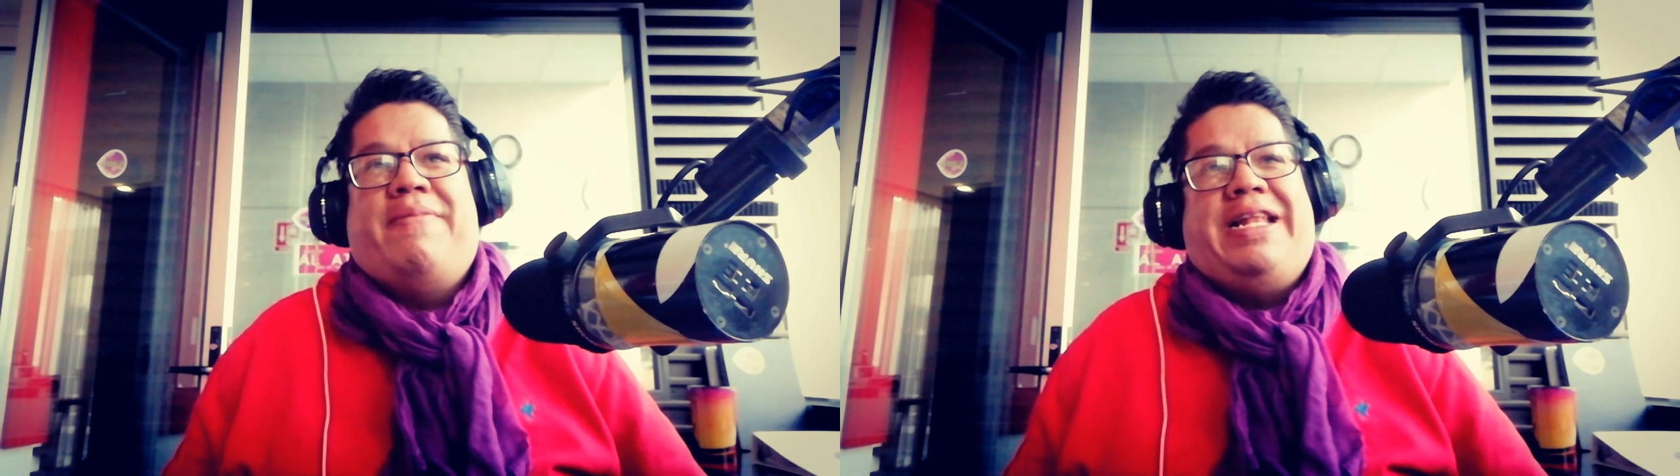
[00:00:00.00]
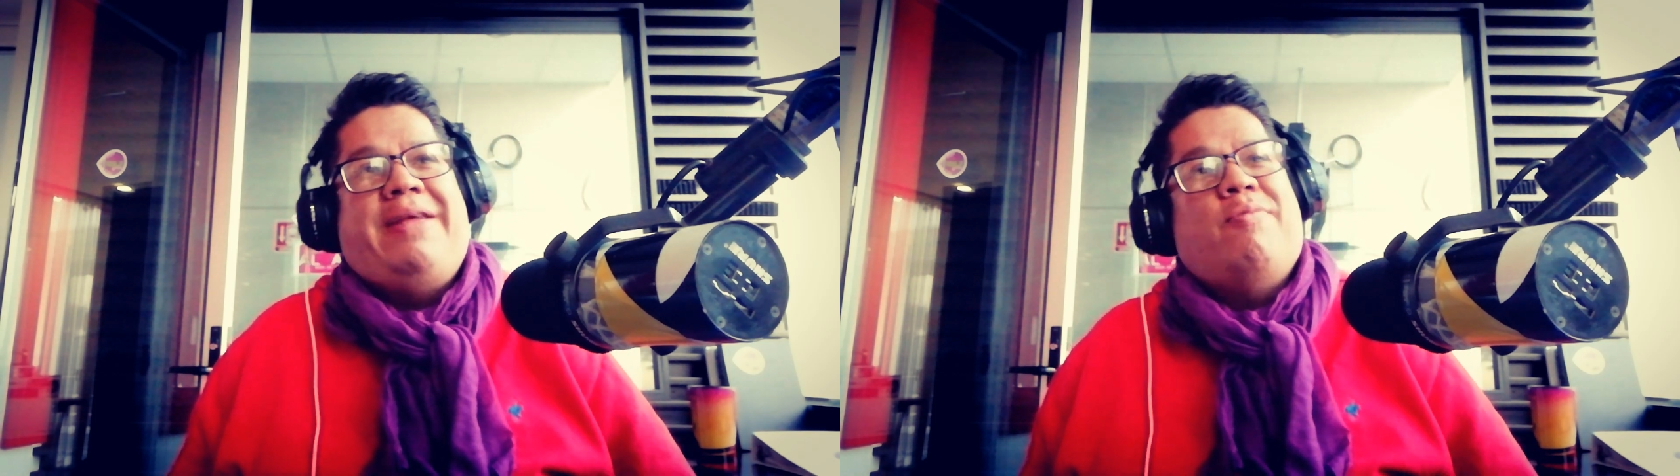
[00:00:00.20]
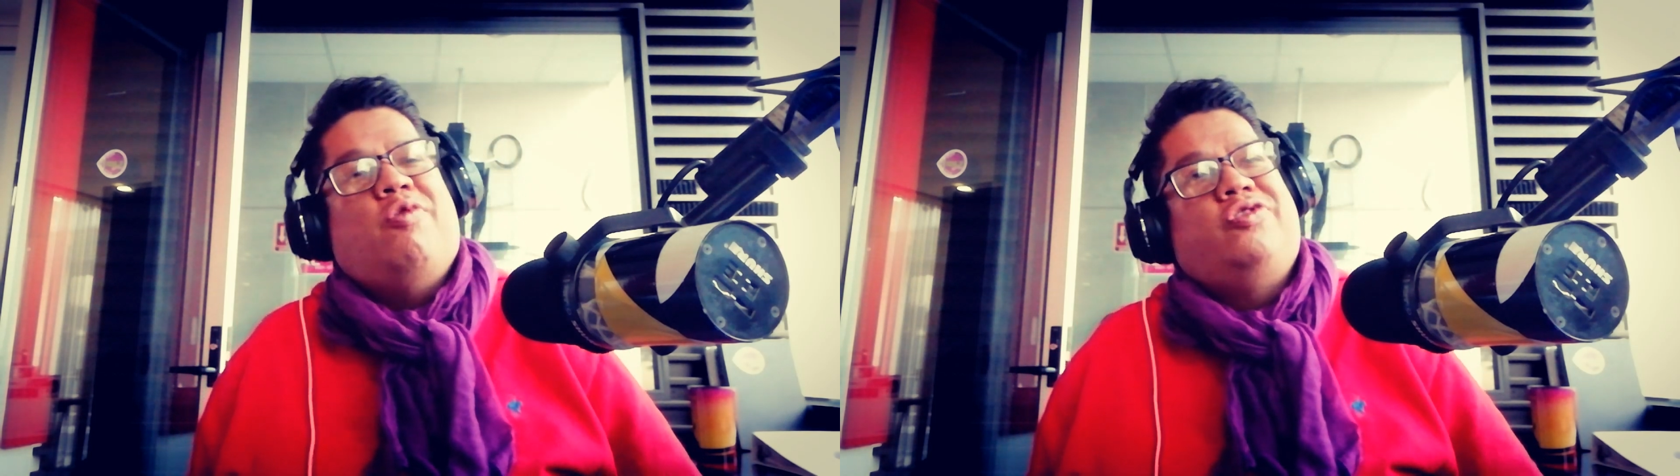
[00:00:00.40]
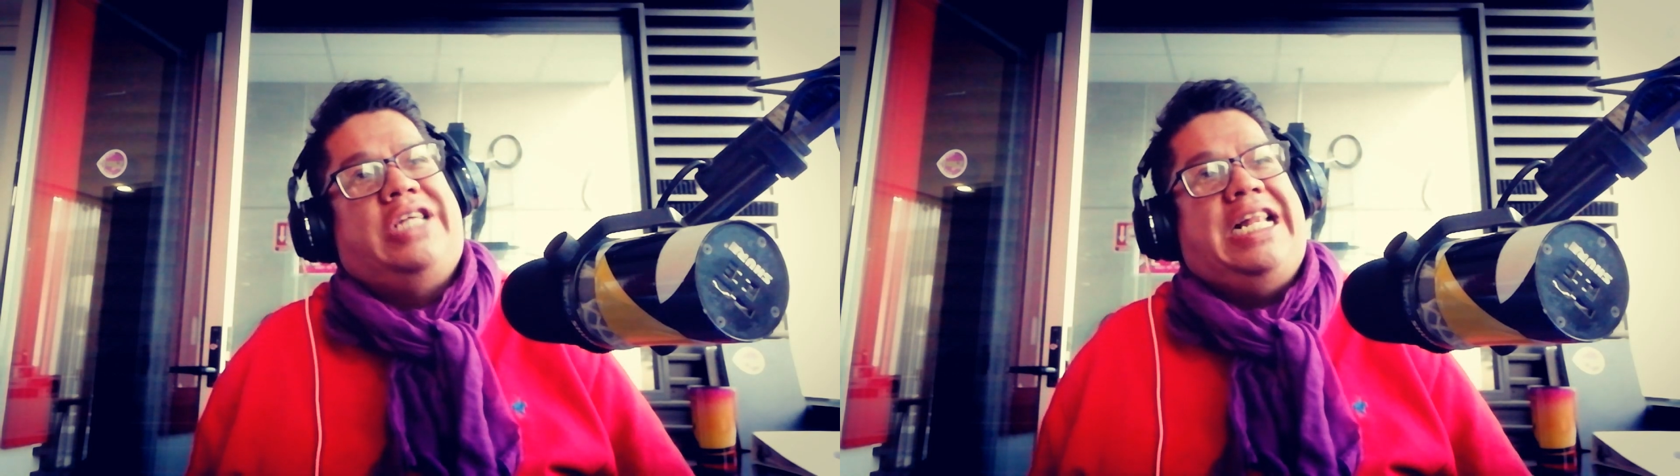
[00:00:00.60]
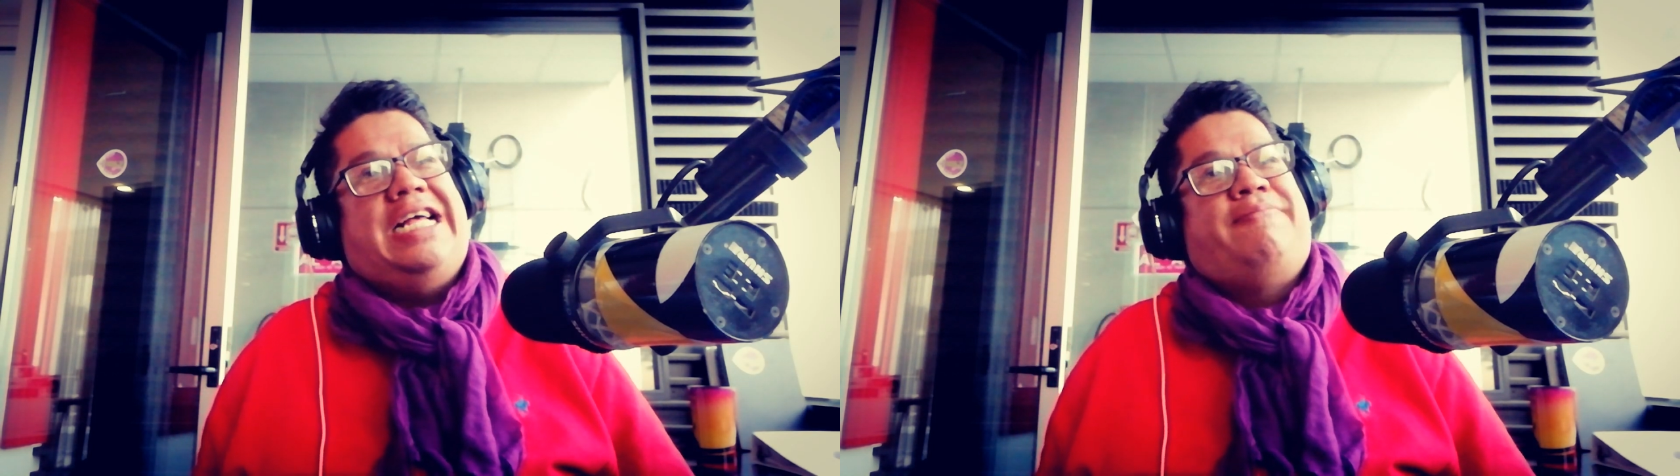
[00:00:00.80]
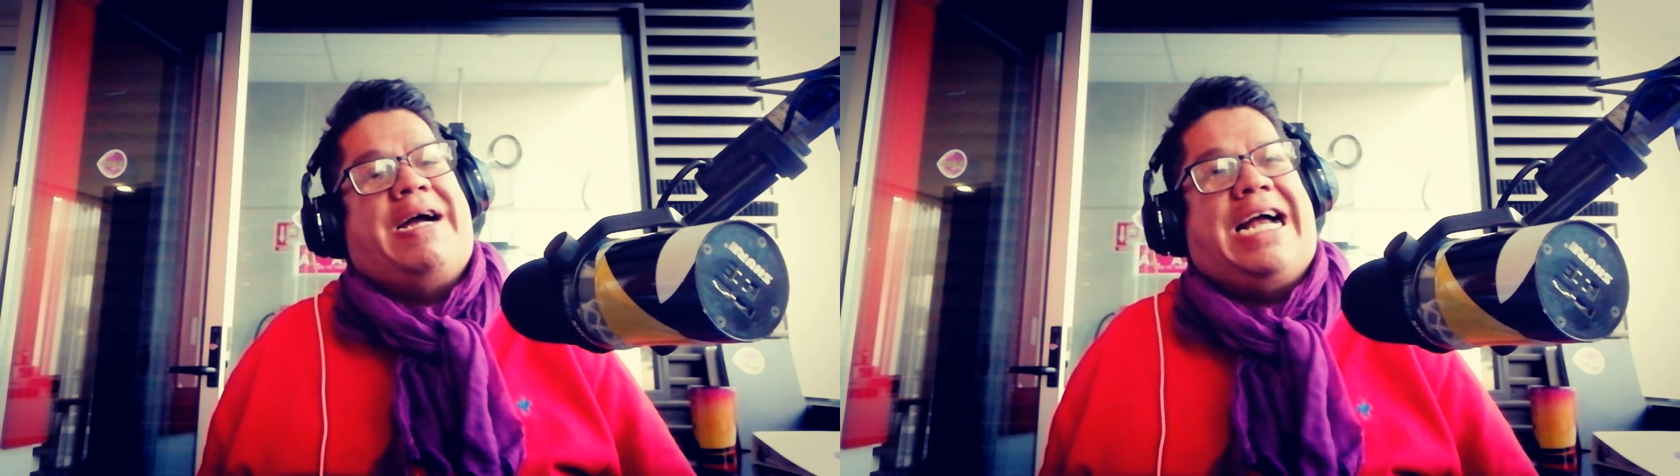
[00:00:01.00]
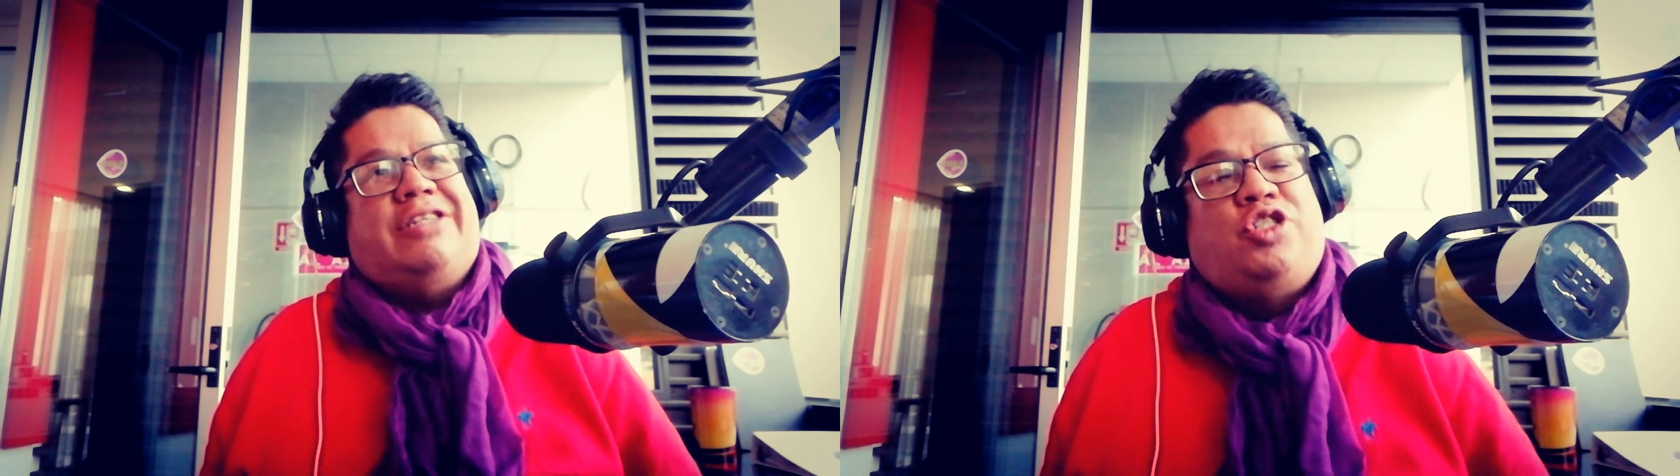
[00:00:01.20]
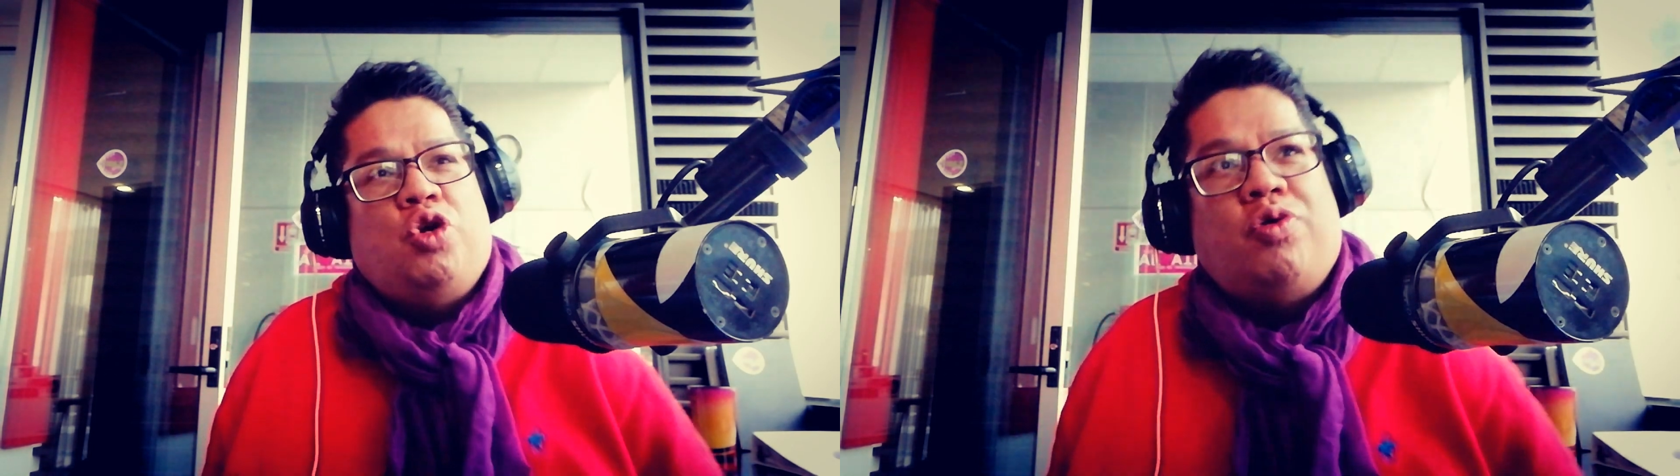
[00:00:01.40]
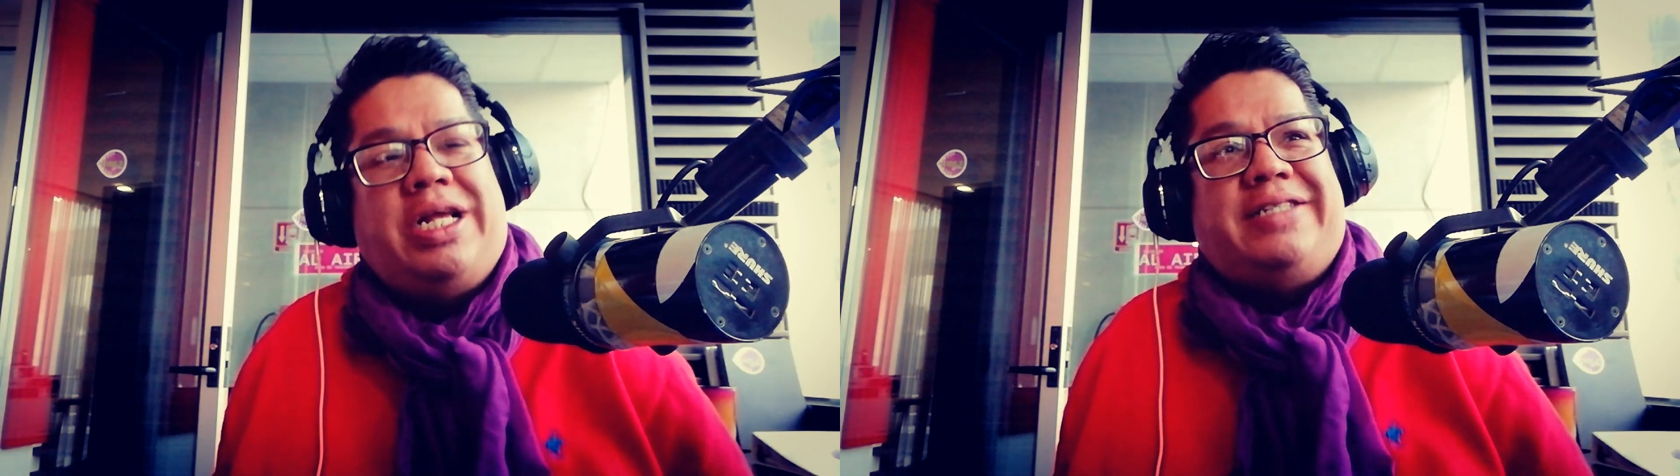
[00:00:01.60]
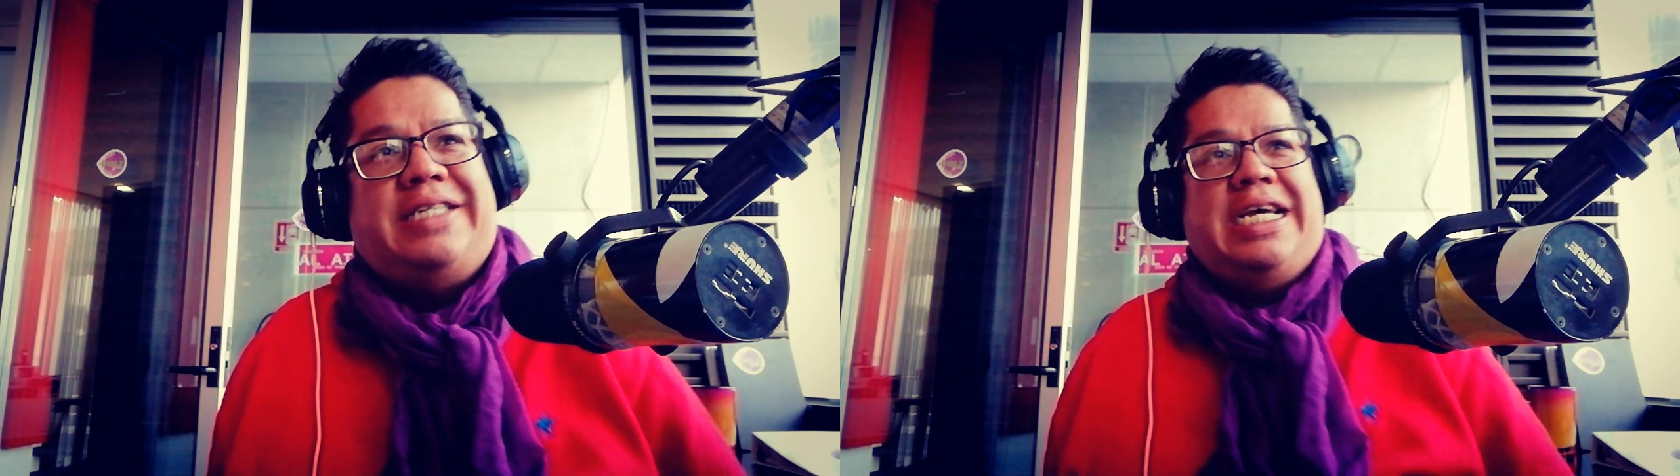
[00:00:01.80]
venimos de las
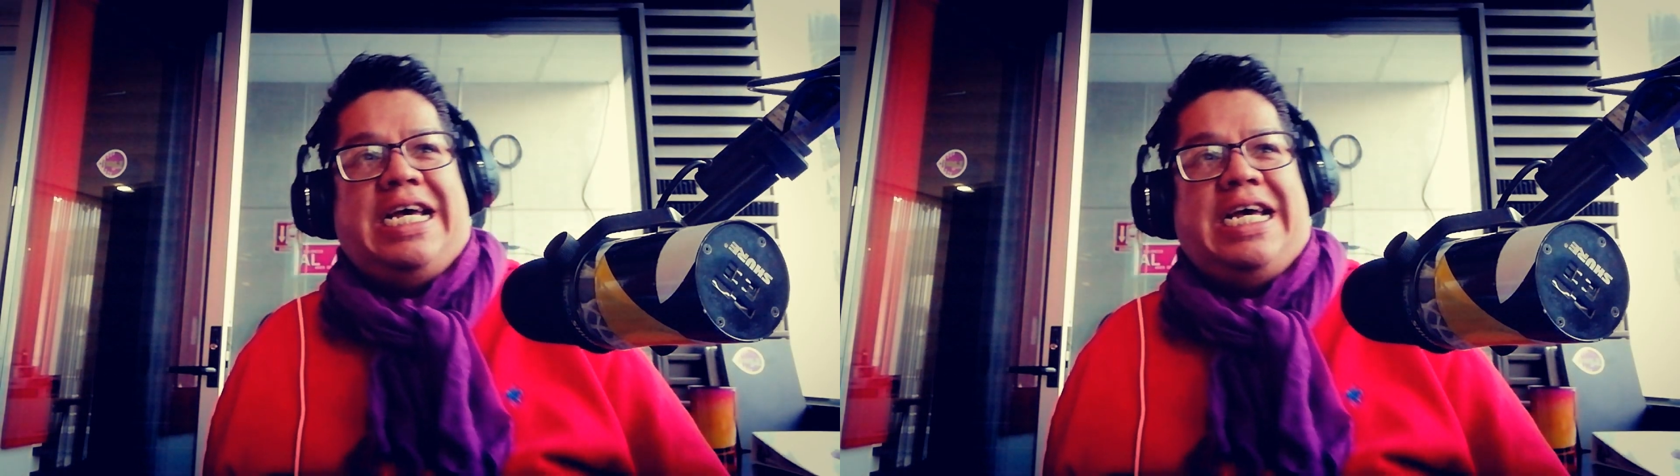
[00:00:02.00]
vacaciones,